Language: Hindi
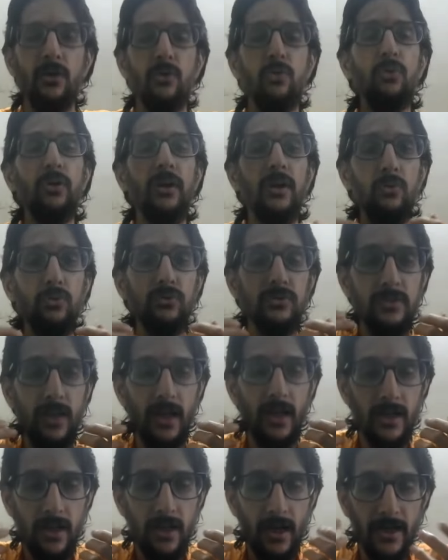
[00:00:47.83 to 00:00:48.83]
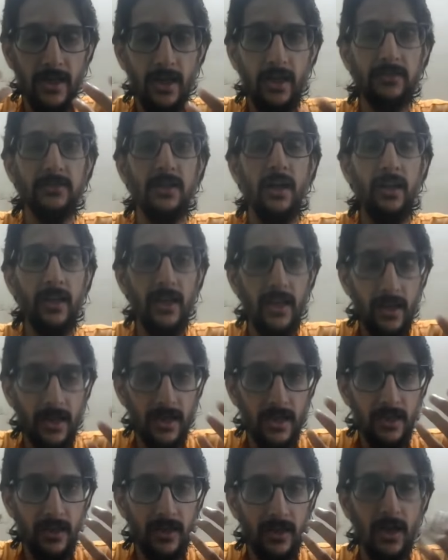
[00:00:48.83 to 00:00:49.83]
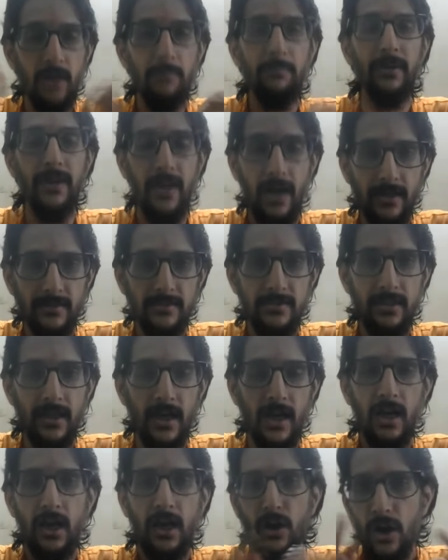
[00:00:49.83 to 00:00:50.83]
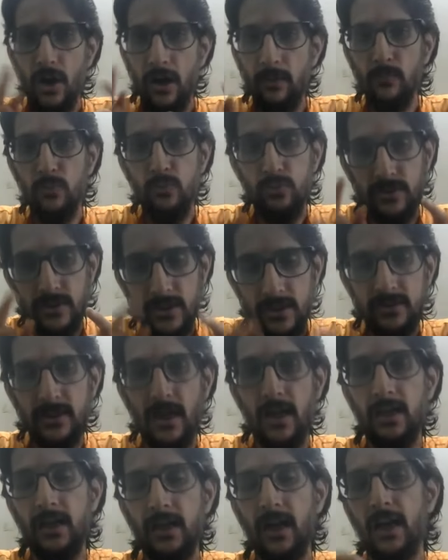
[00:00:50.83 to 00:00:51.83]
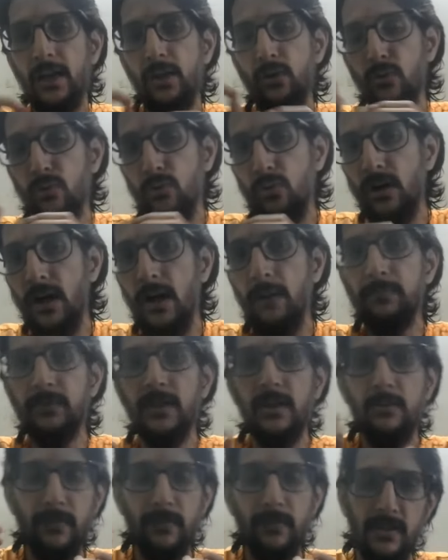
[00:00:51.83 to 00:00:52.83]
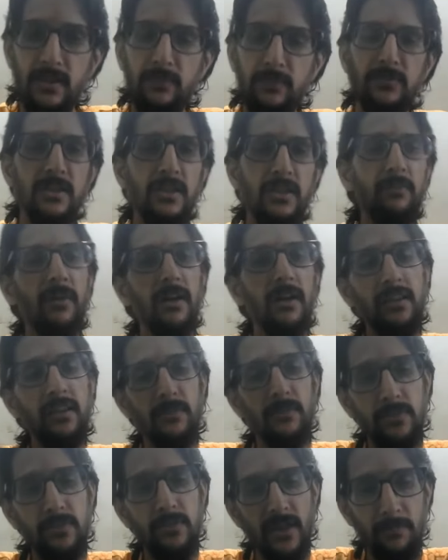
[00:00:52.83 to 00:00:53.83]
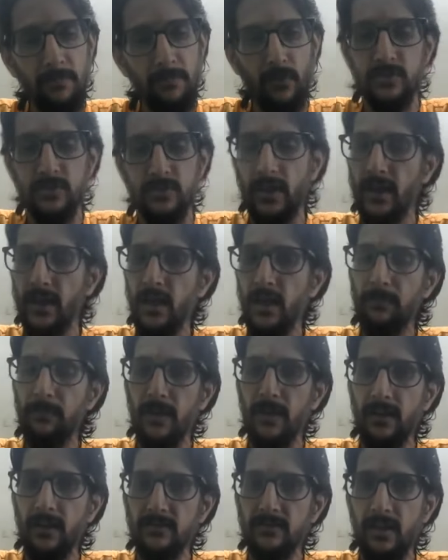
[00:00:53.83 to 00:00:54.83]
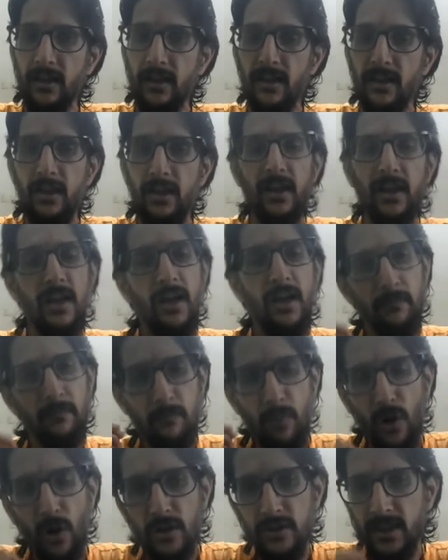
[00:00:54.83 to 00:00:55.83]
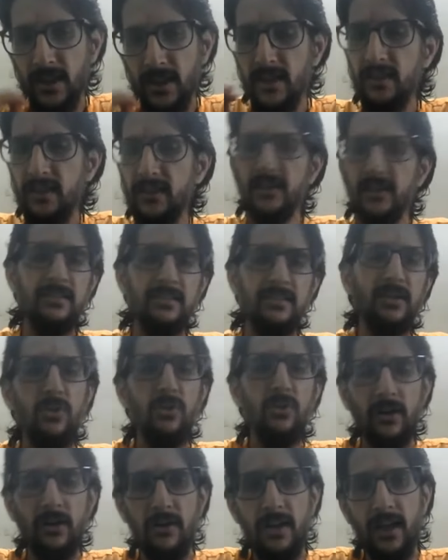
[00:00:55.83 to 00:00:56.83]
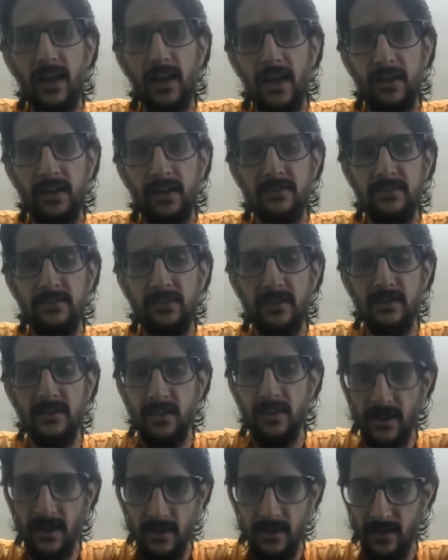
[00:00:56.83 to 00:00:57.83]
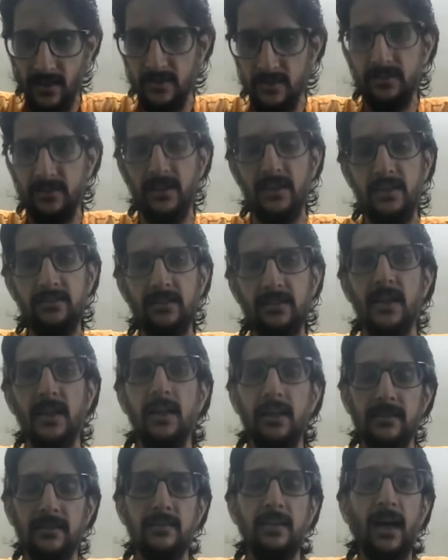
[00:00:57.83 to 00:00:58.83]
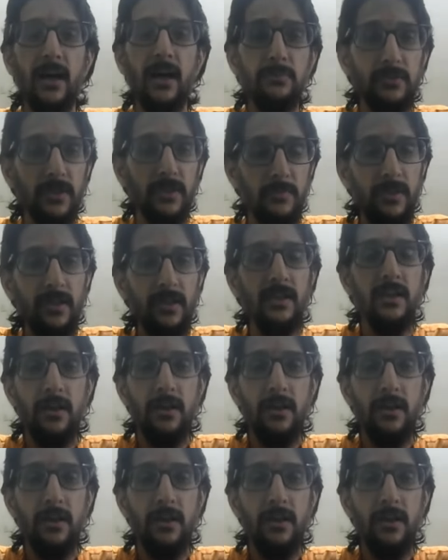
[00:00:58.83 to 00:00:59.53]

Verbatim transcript: लोगों ने कुछ जानकारियां जानने की का प्रयास किया हम उसी जानकारियों को आप तक प्रदीप जी के माध्यम से पहुंचाने का प्रयास करेंगे बहुत ही इंटरेस्टिंग होने वाला है ये ये सीरीज इसलिए आप सभी